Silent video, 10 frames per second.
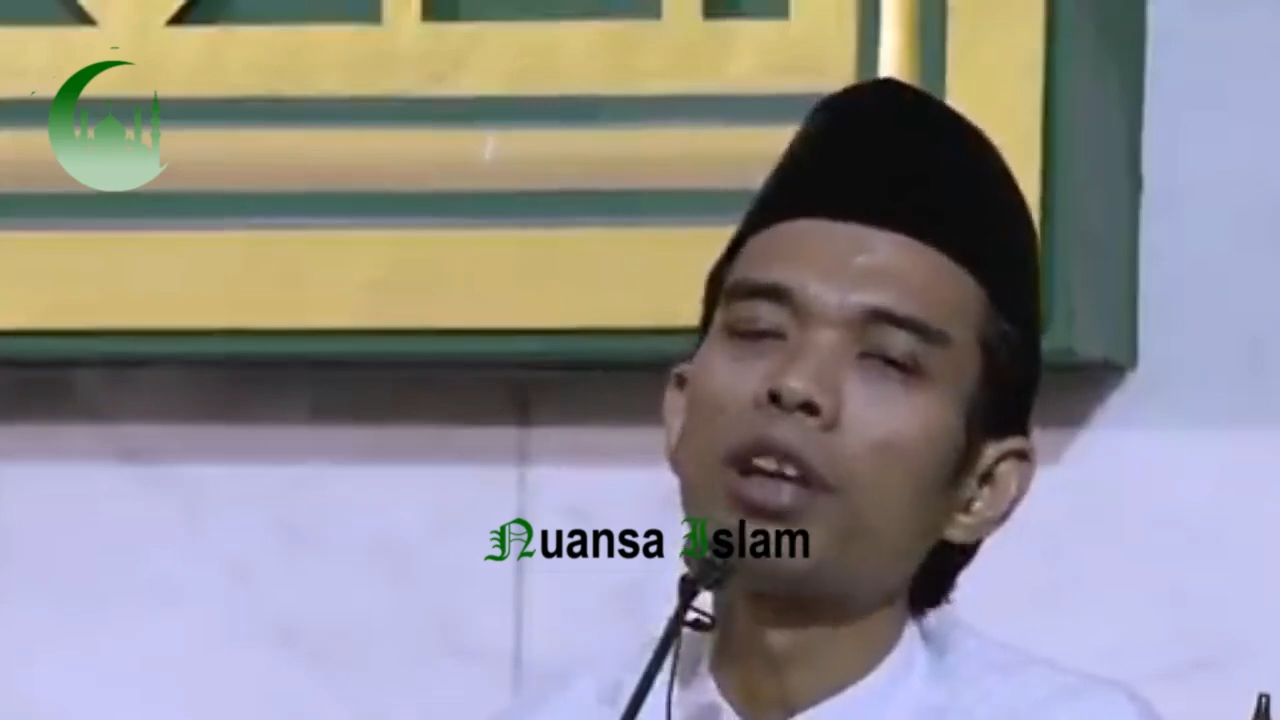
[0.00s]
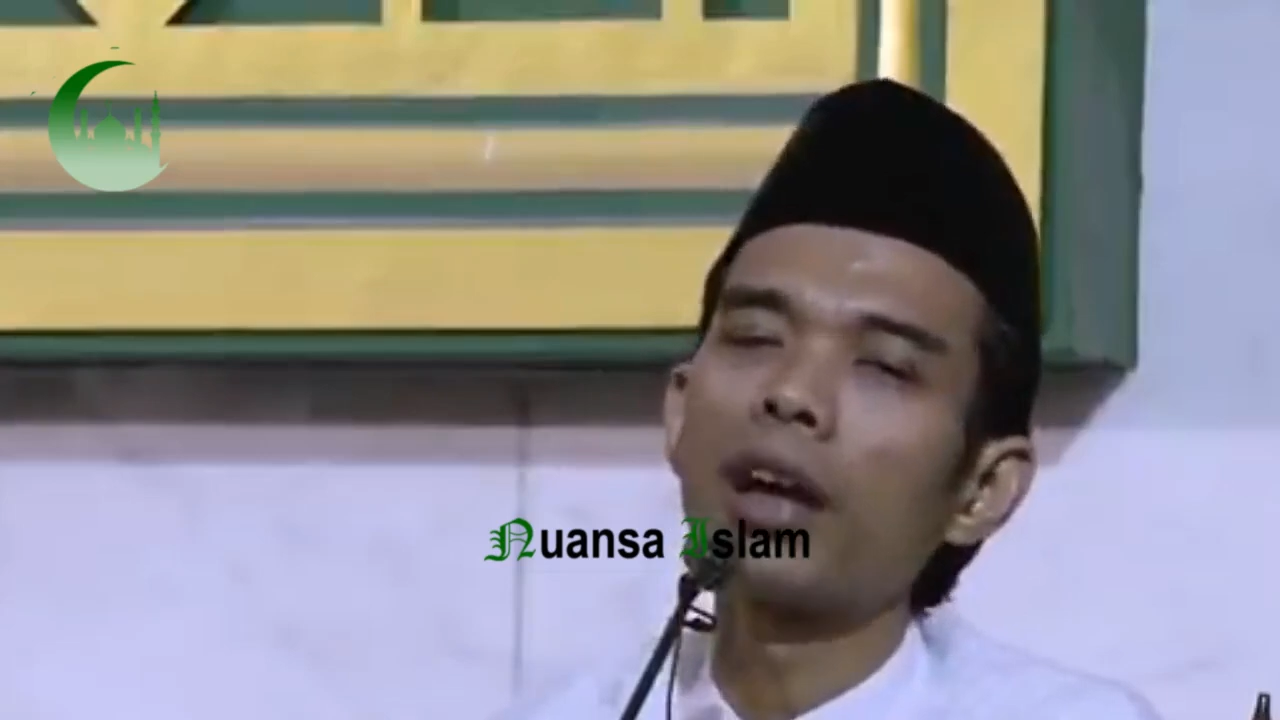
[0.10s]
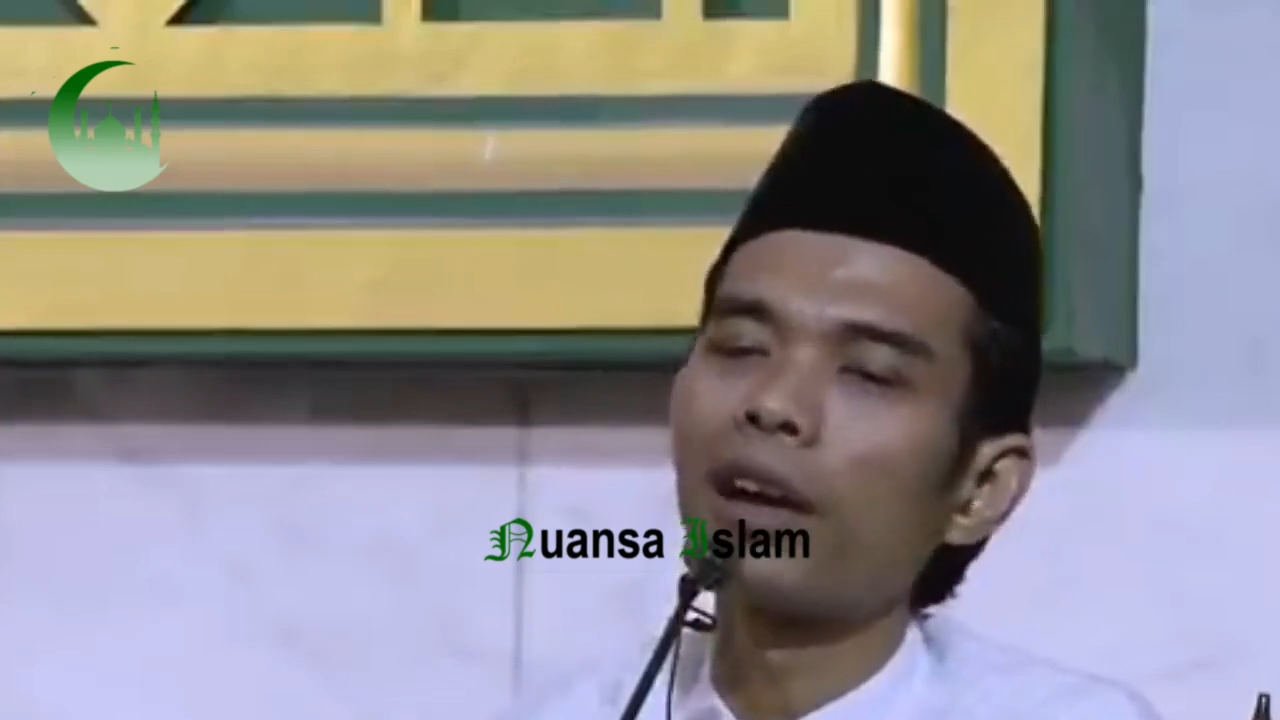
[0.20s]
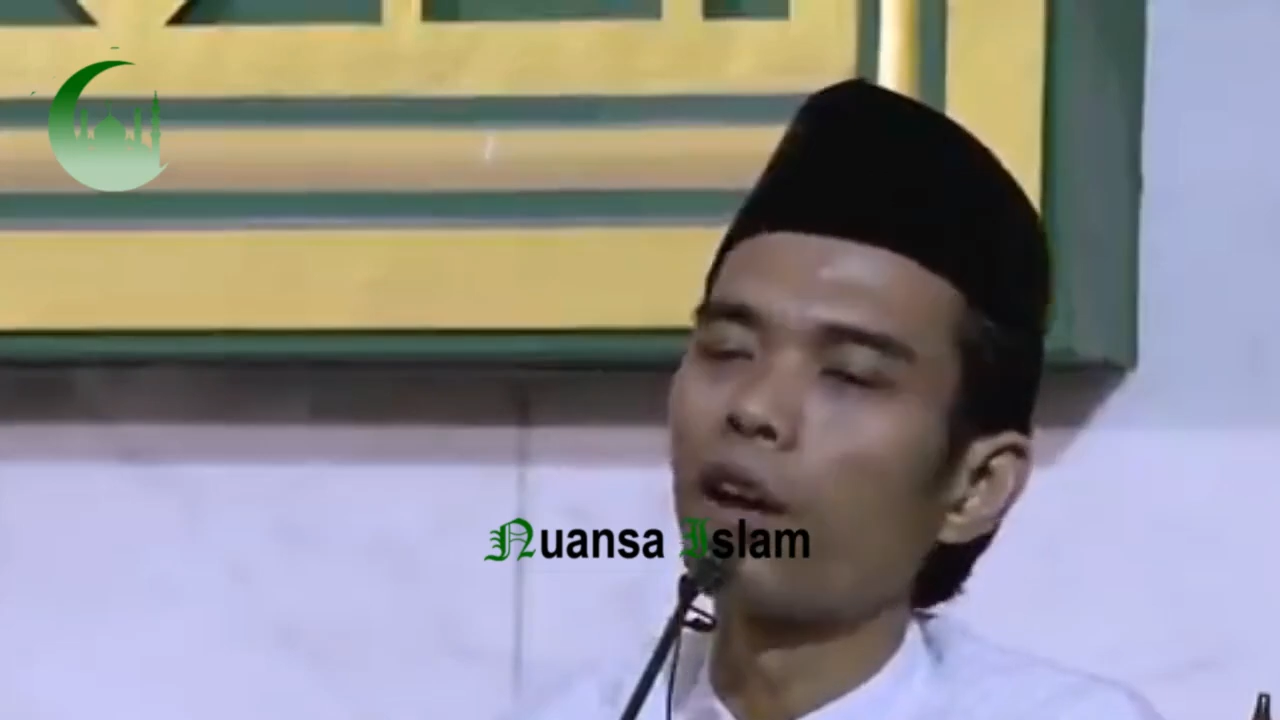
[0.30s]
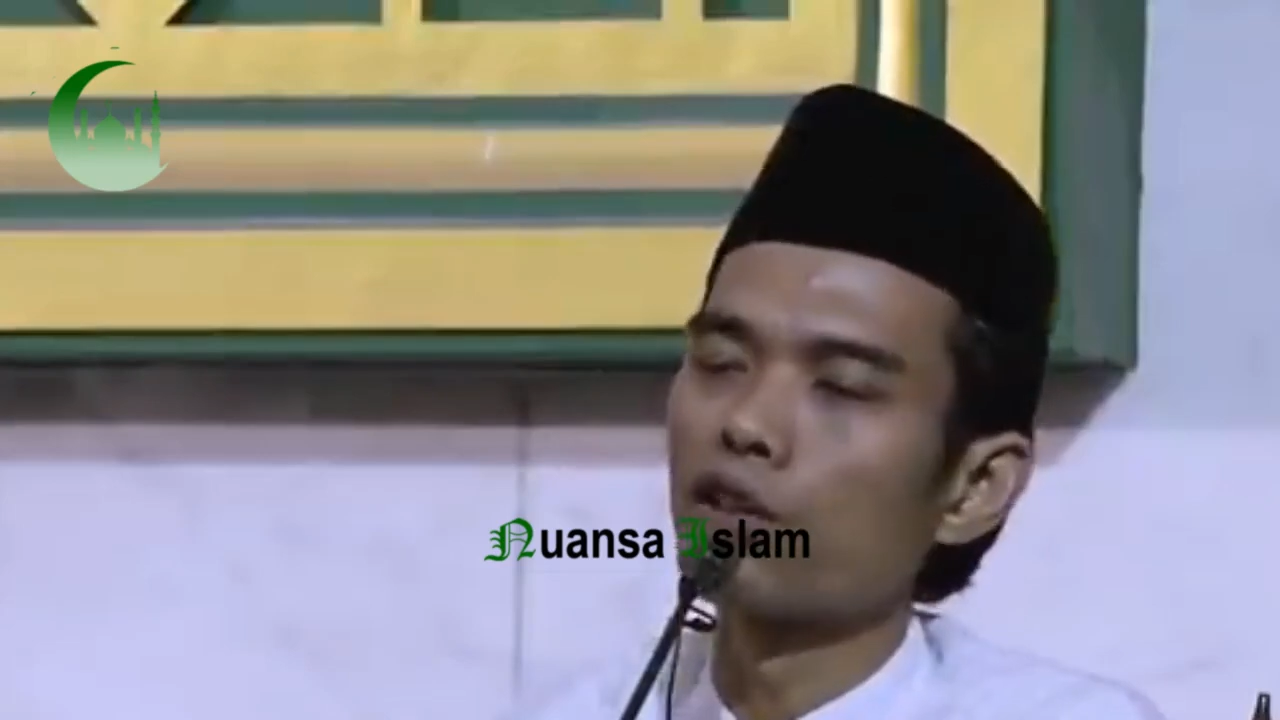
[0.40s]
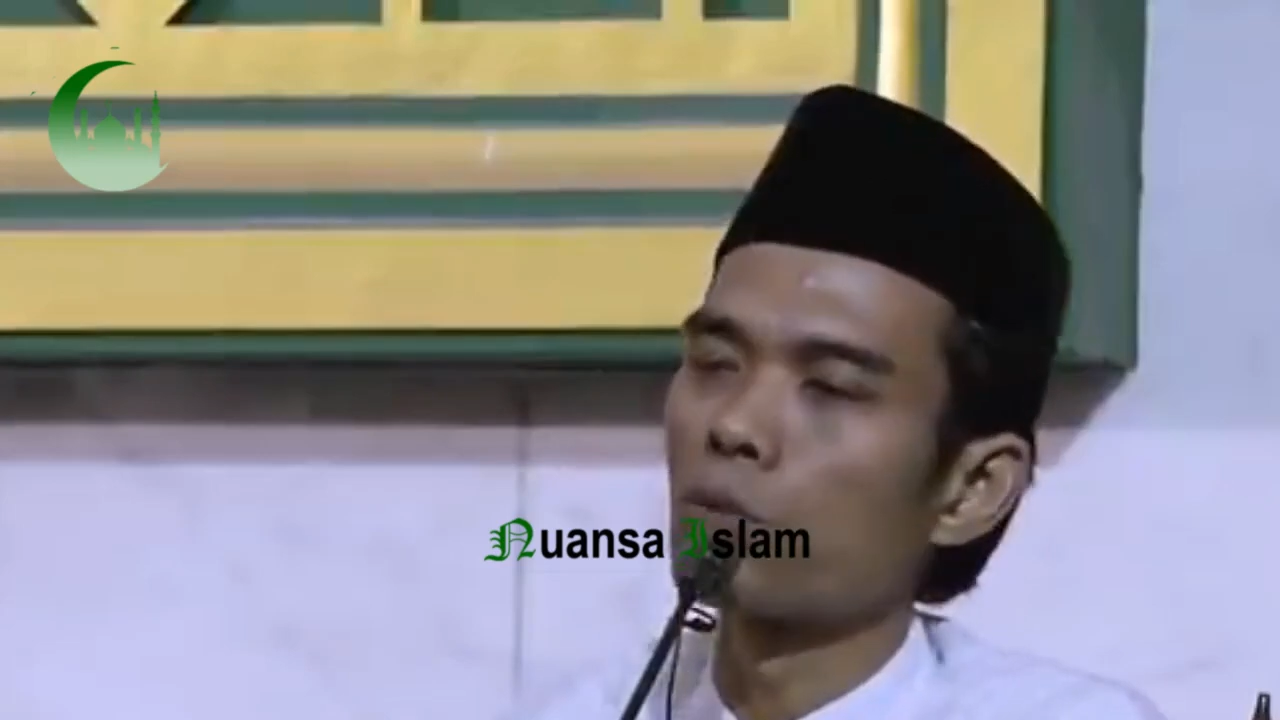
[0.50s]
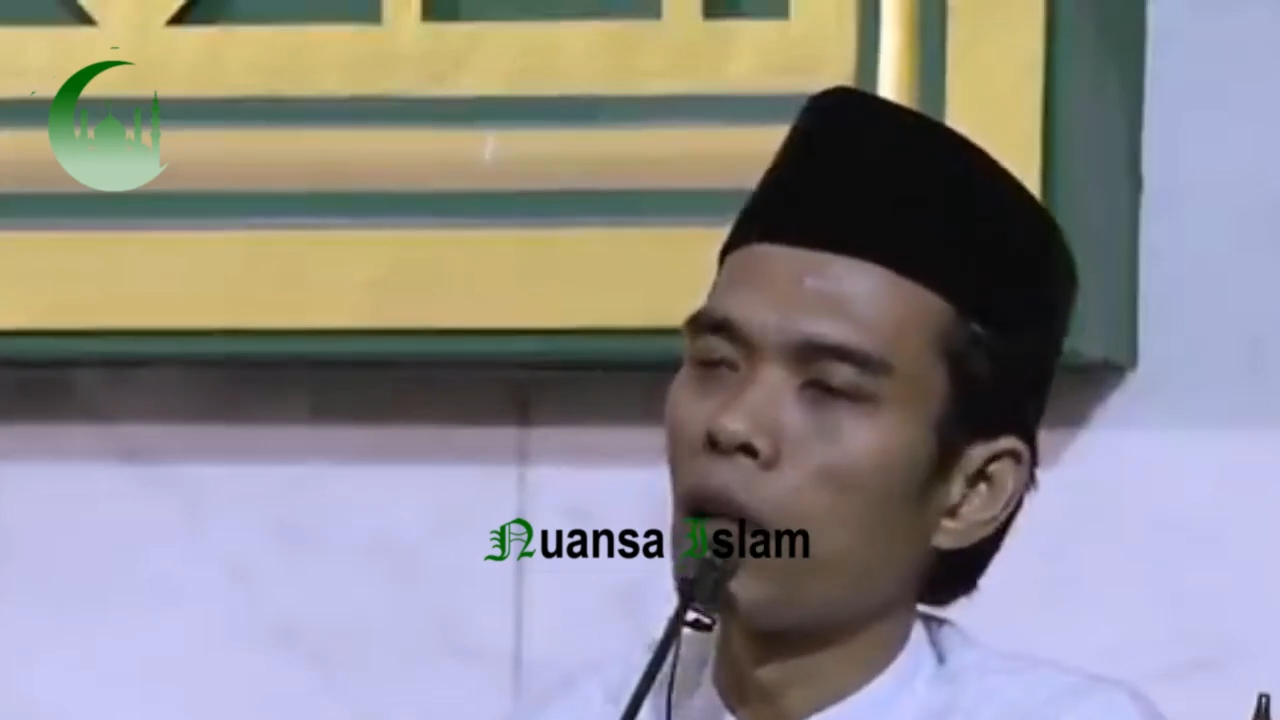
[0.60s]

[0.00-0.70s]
tanah